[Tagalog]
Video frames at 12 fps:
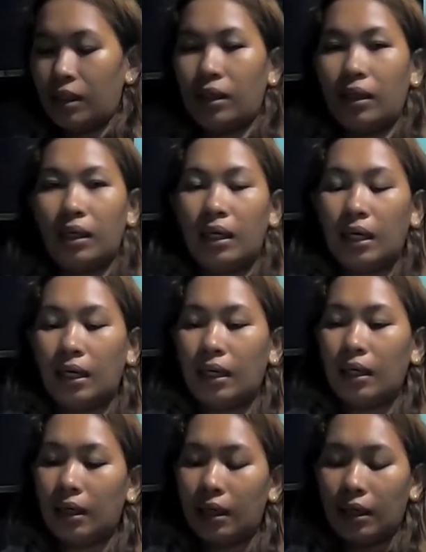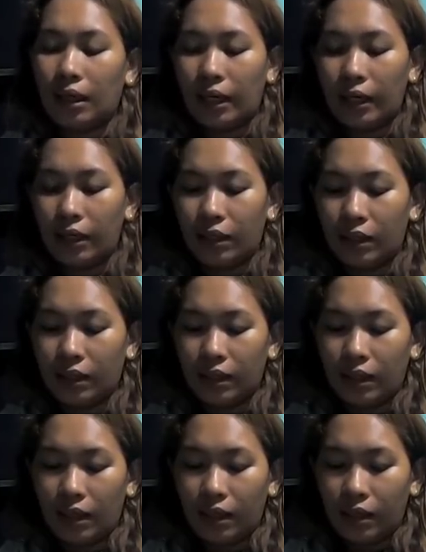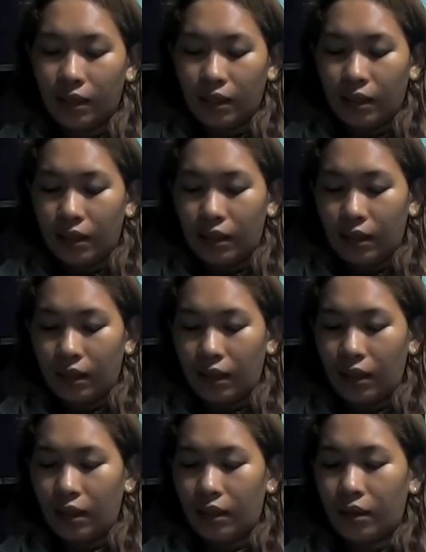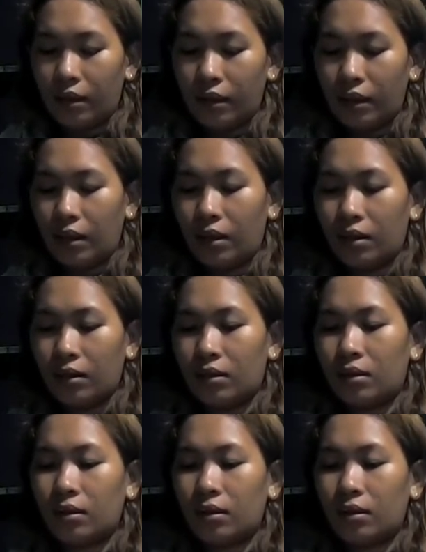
hindi na gaya da, uh, ng